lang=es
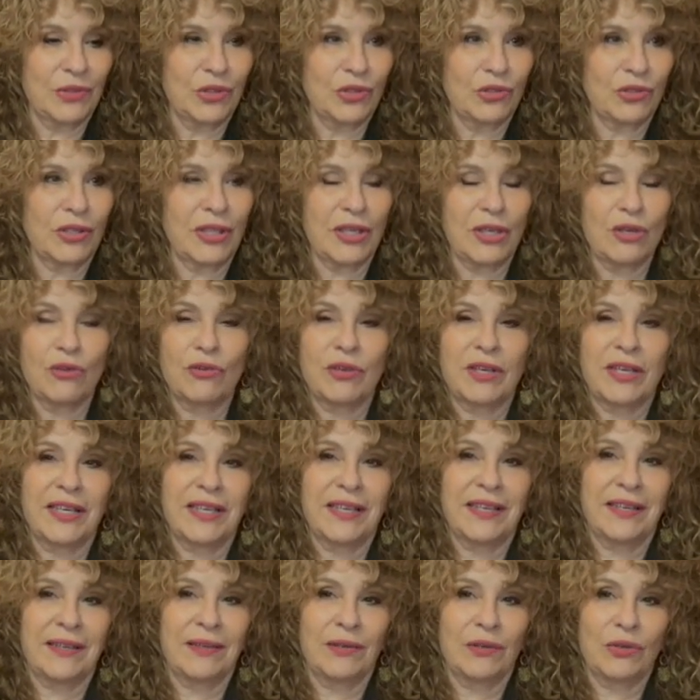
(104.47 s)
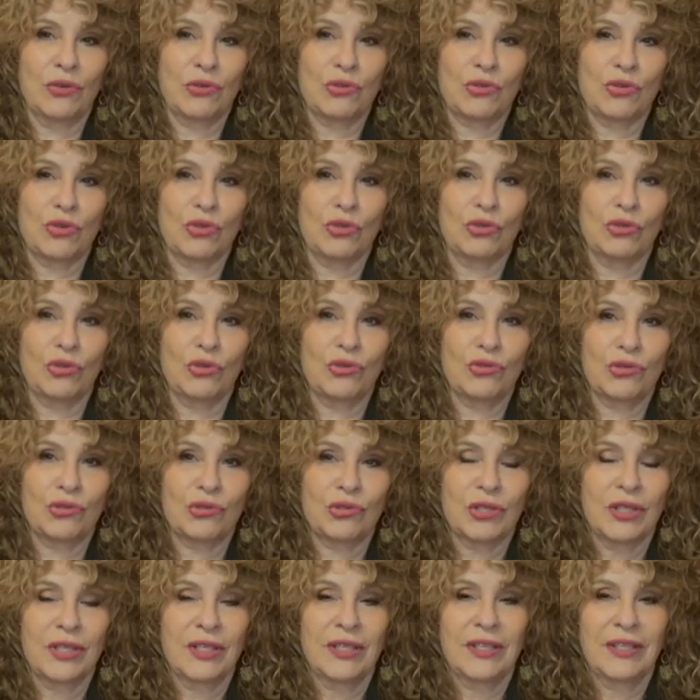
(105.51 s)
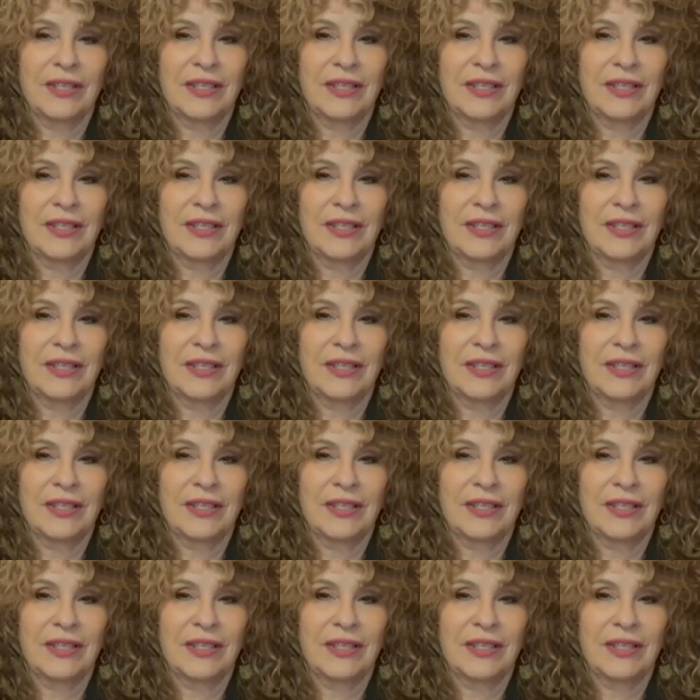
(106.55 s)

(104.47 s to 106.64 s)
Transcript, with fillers: Yo creo que nosotros,